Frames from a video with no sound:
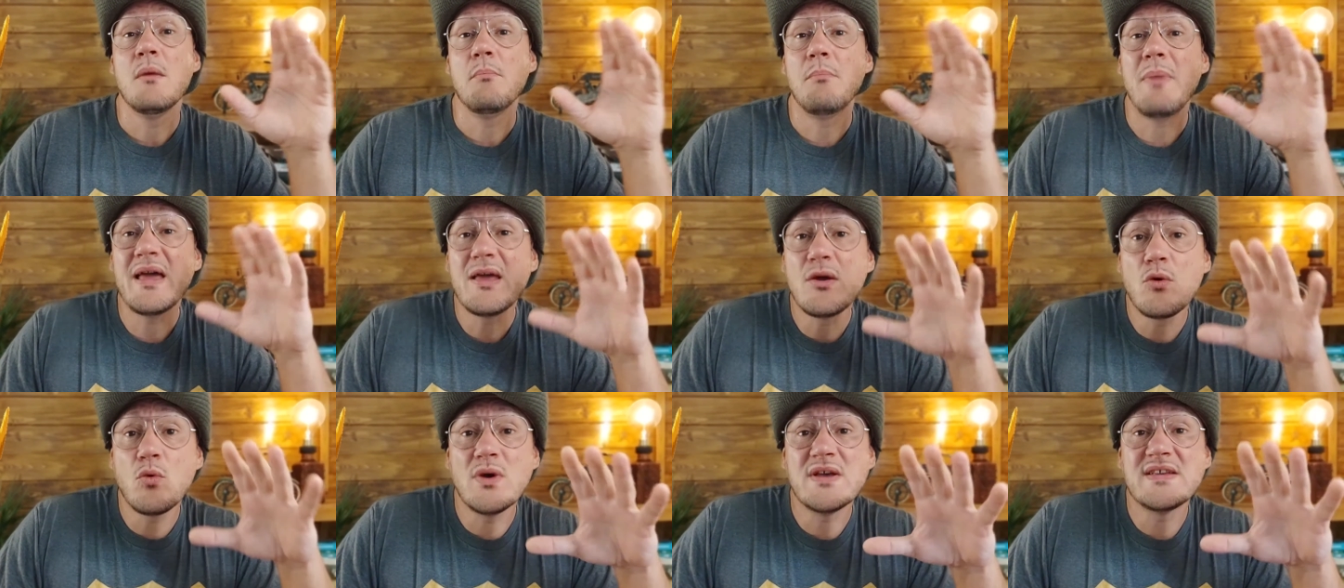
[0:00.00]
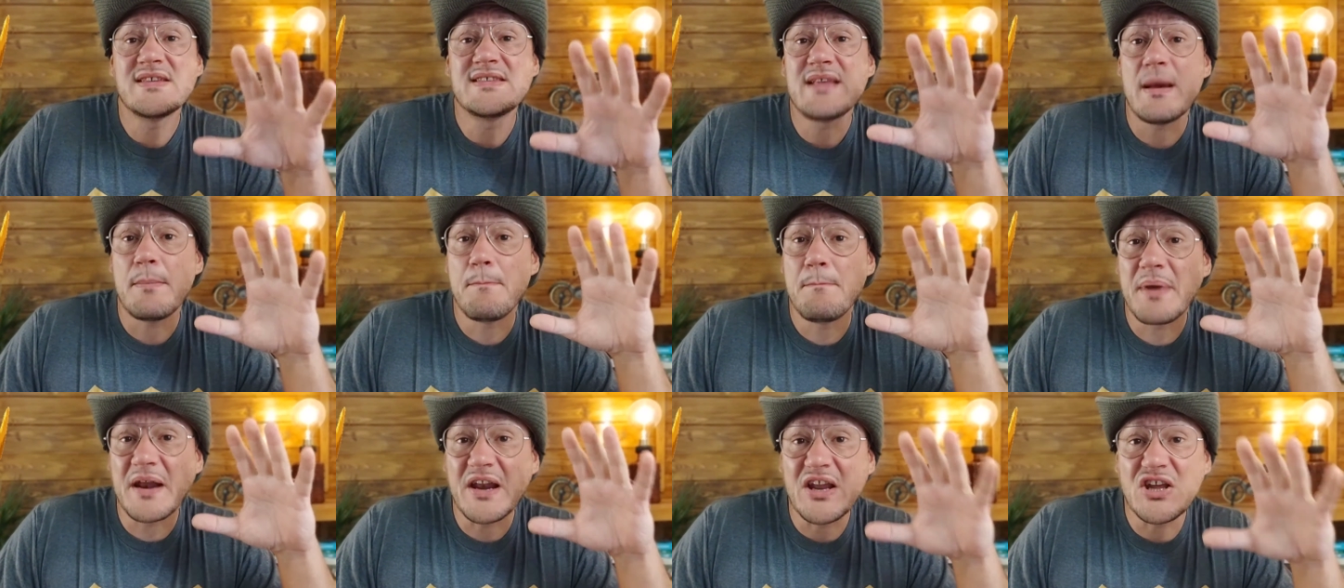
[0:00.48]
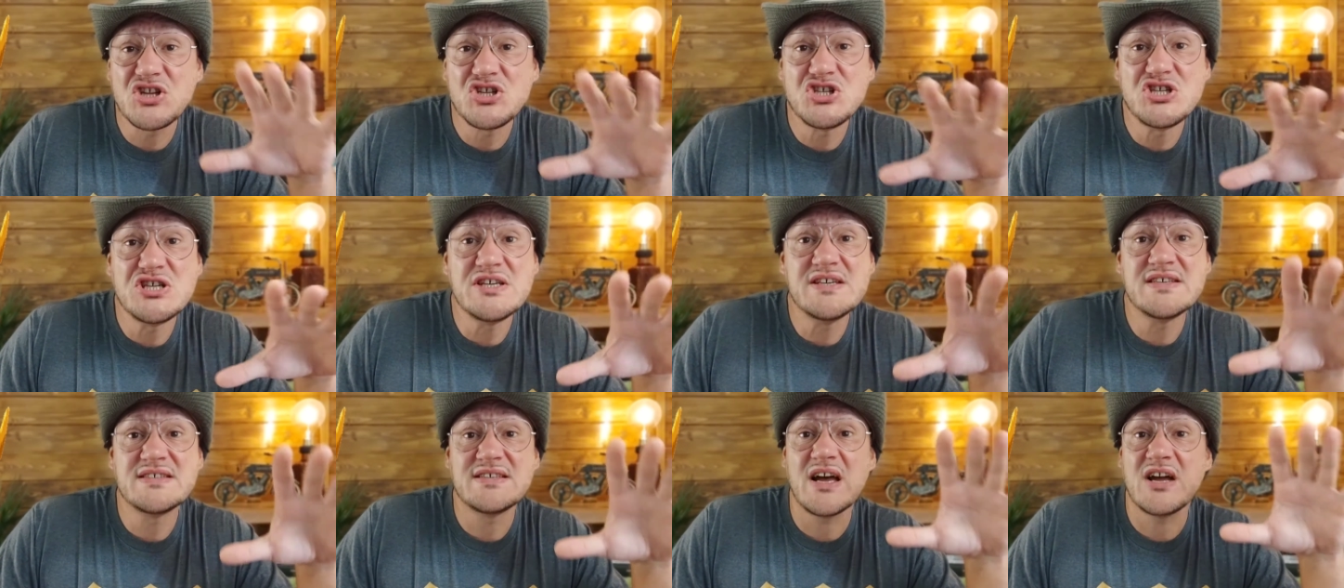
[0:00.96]
ma in questa
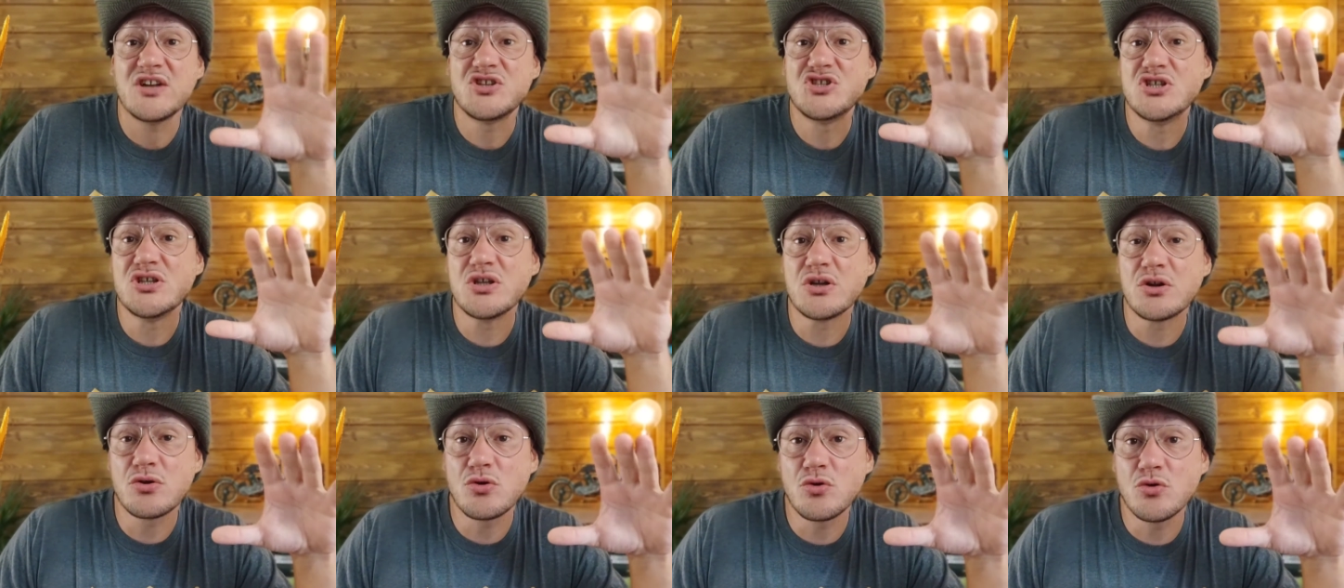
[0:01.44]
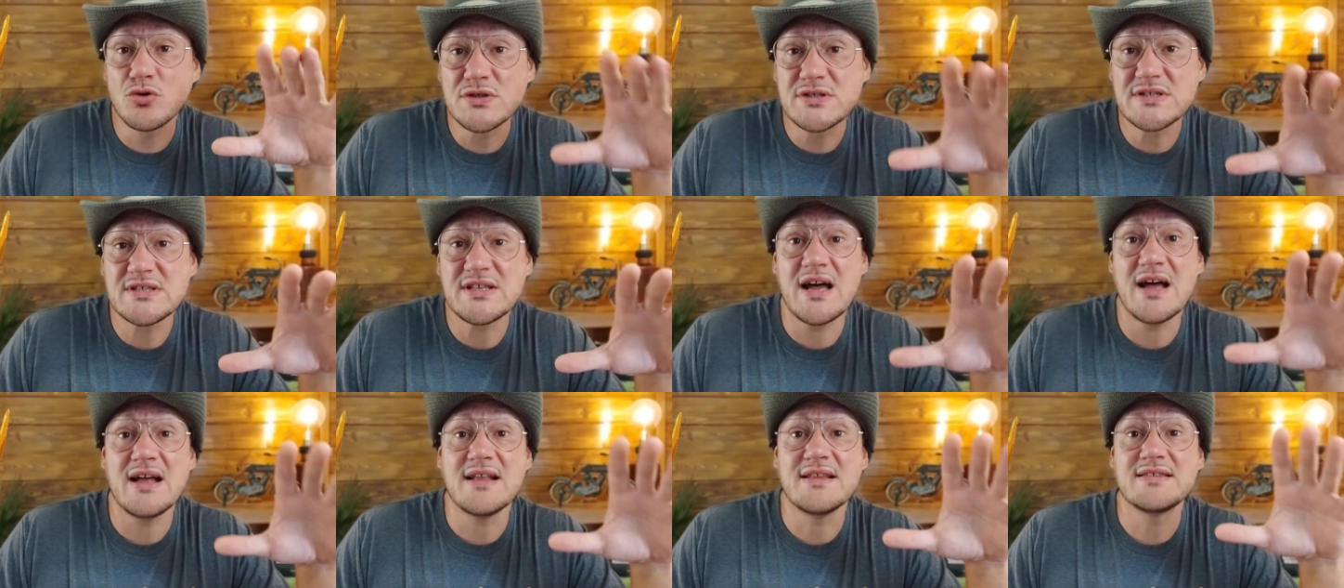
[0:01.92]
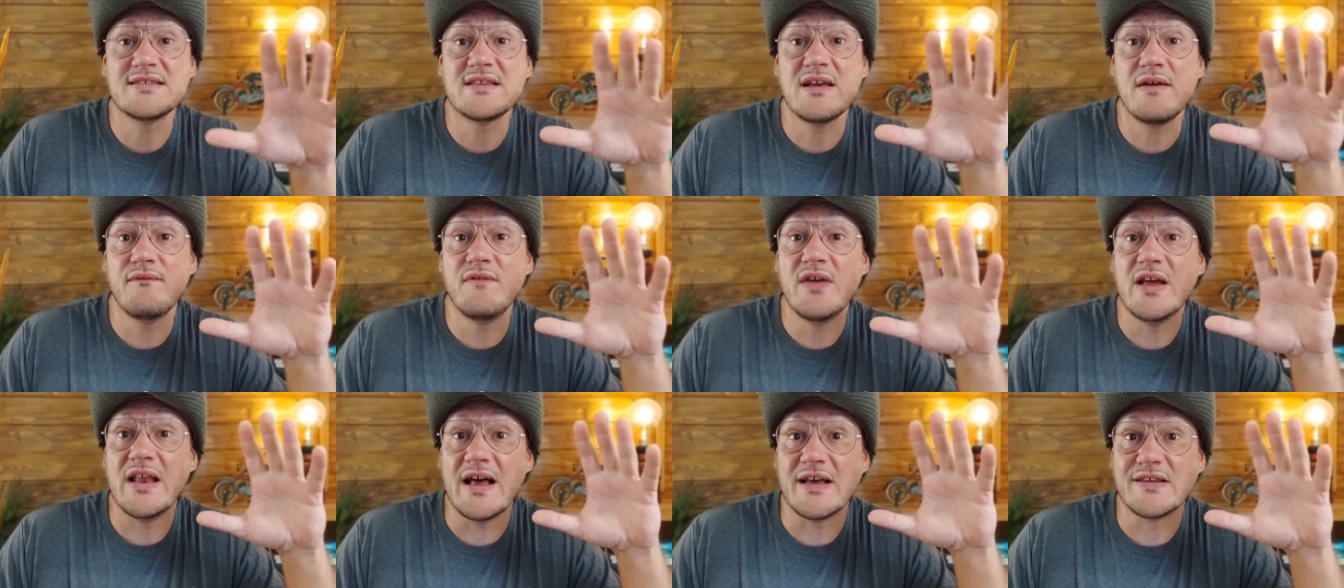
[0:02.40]
precisa circostanza
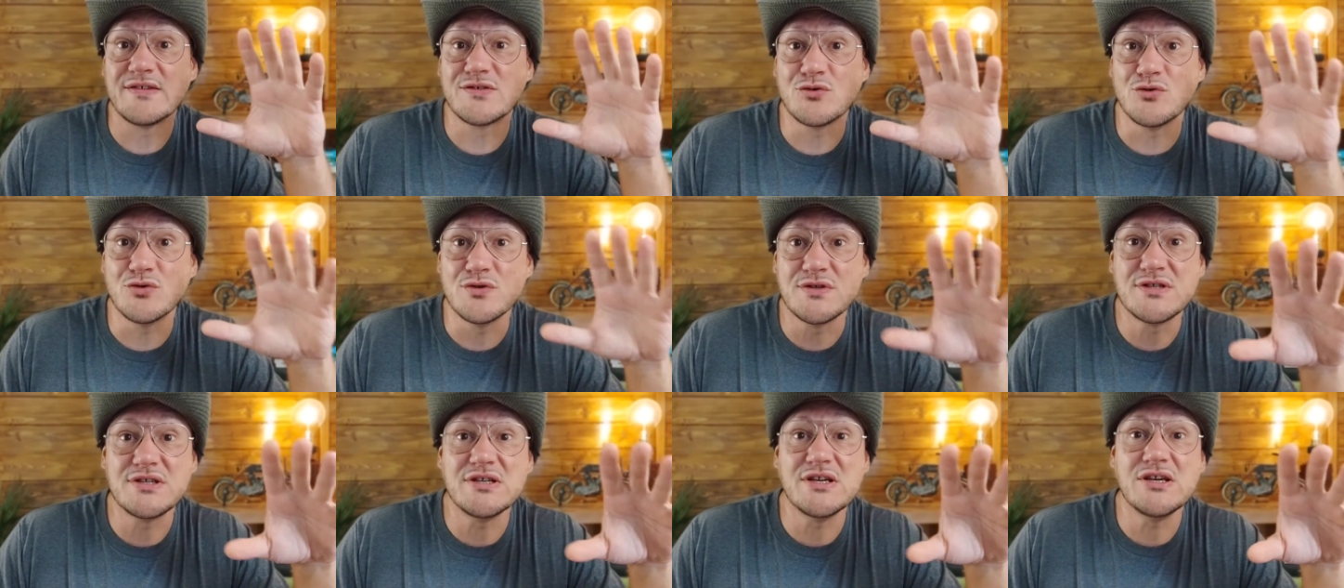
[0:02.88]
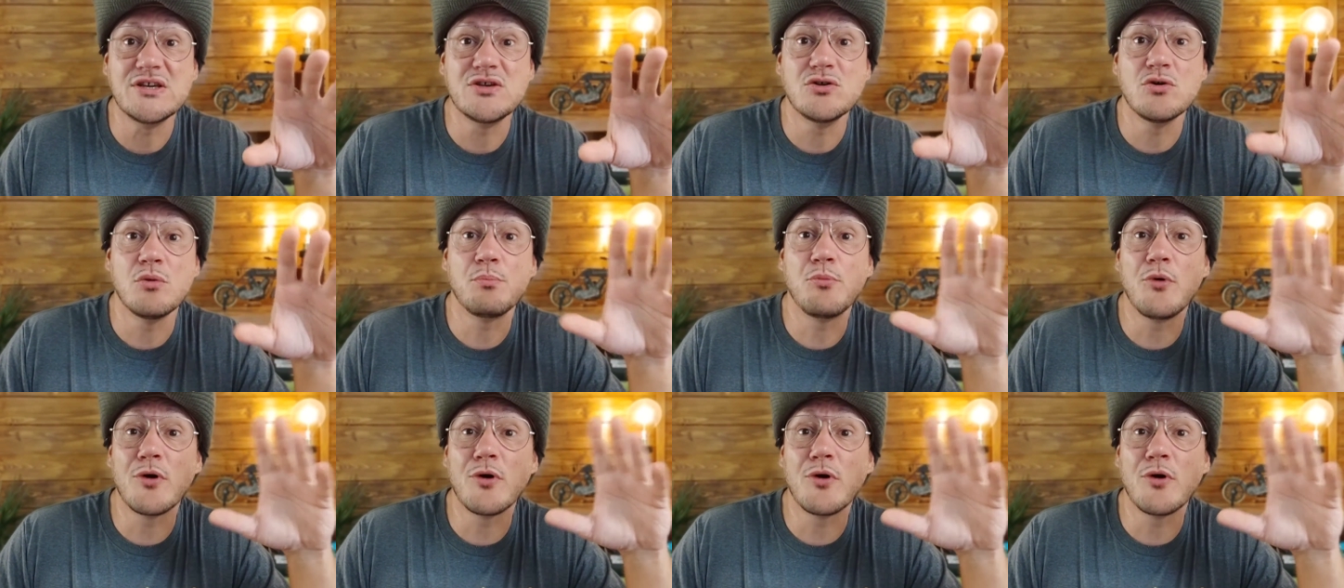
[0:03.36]
ve la sconsiglio,